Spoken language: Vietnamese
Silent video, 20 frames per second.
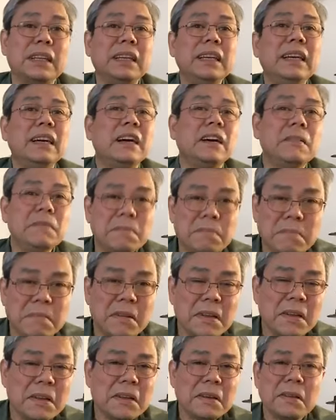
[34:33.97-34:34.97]
ký khống
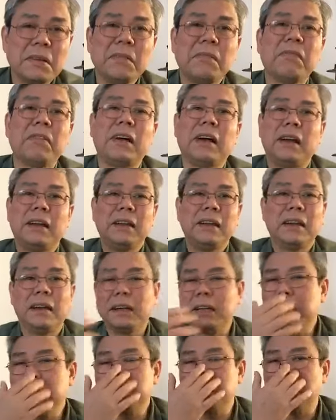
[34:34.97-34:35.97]
nó phải là
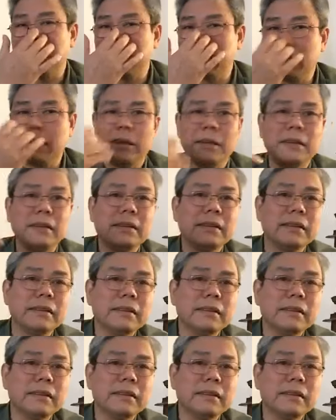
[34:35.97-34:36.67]
cái chuyện à,